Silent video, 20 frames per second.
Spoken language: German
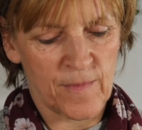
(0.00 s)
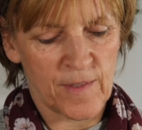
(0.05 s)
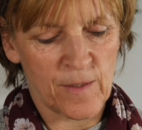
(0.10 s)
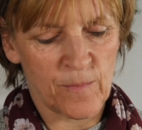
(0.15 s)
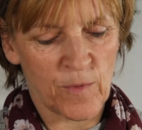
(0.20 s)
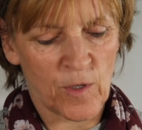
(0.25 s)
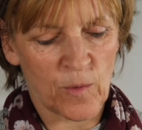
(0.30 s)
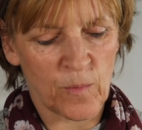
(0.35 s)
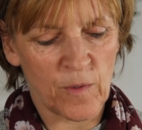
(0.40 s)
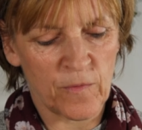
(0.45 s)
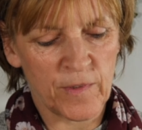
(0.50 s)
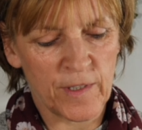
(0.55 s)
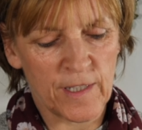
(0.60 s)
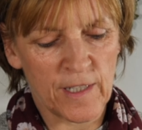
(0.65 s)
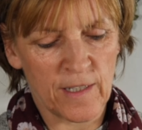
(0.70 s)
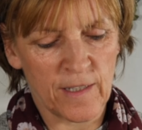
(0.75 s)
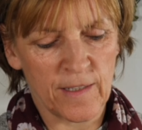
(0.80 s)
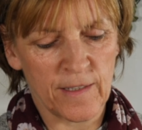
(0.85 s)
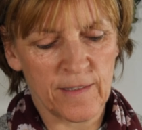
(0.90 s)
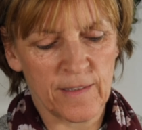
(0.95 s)
Dann machen wir
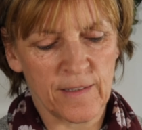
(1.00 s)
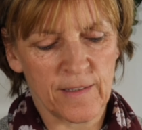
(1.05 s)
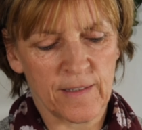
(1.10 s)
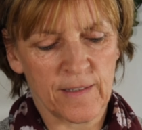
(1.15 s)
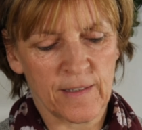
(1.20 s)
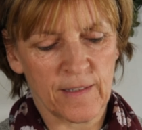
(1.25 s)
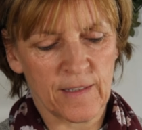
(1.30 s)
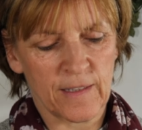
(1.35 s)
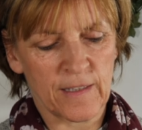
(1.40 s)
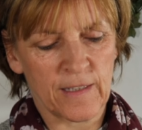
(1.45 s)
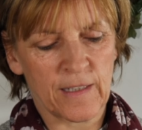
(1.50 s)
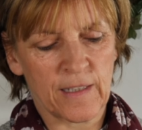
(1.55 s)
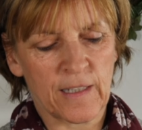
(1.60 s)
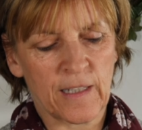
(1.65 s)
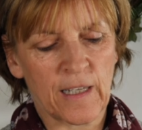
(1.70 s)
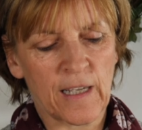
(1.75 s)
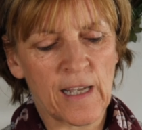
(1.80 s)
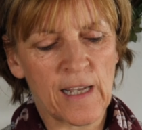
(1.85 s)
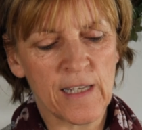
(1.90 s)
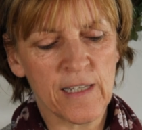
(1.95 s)
wieder einen
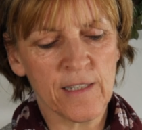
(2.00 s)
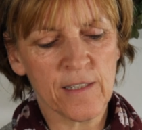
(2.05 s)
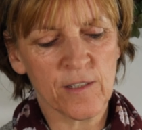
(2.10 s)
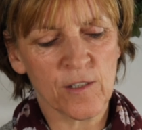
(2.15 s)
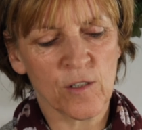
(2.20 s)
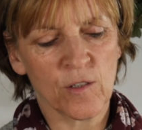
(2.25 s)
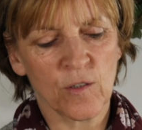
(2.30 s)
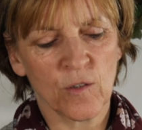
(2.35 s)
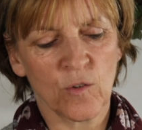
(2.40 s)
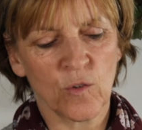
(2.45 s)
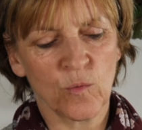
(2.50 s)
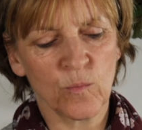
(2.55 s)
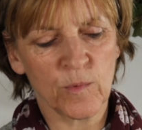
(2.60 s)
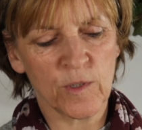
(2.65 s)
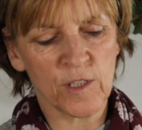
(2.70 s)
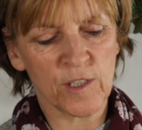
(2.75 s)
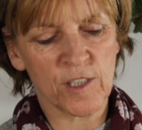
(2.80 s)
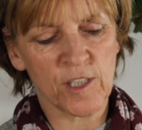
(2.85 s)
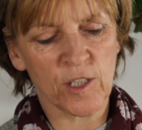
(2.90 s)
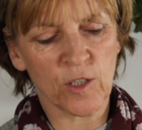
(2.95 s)
Kreis um
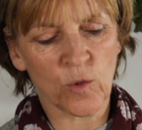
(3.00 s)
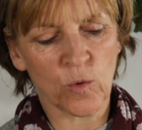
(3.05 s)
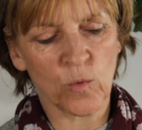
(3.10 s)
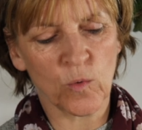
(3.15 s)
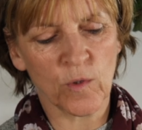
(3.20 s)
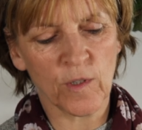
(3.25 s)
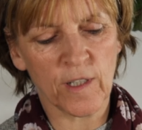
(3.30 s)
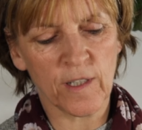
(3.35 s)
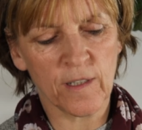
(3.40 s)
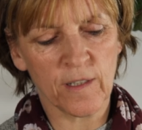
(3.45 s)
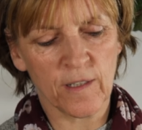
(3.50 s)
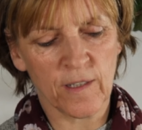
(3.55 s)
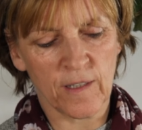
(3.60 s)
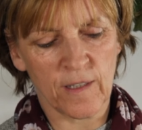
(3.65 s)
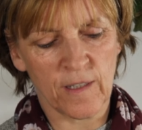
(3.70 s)
die Zitrone